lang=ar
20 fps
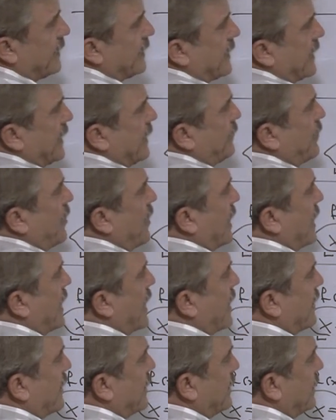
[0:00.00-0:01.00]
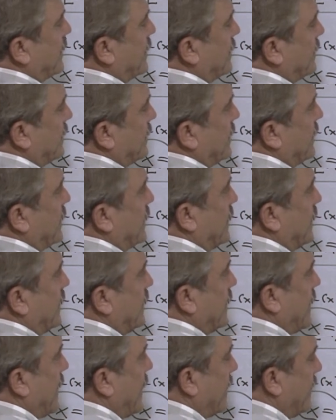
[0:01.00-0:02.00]
خلي بقى على هذا
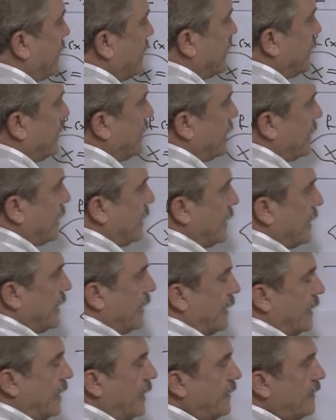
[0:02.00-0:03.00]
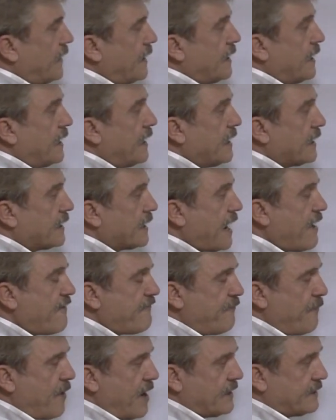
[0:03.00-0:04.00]
الحل اذا
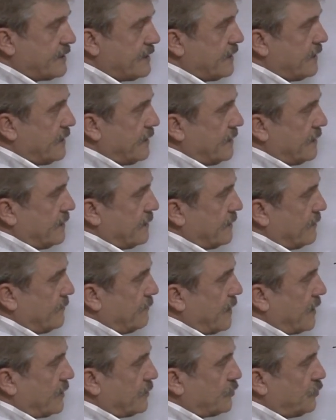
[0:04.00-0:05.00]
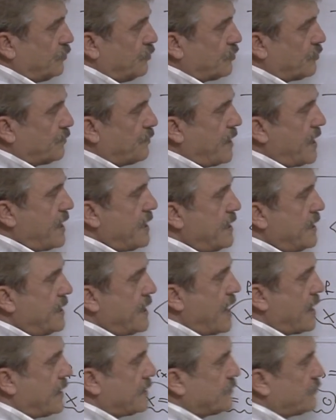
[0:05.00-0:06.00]
الجراف مالتي محصور بين
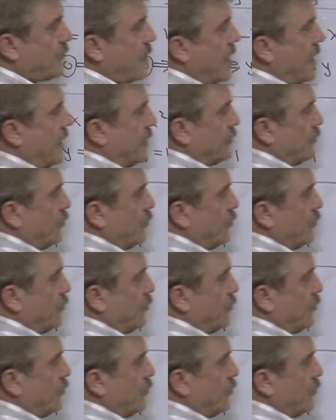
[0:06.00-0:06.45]
الناقص واحد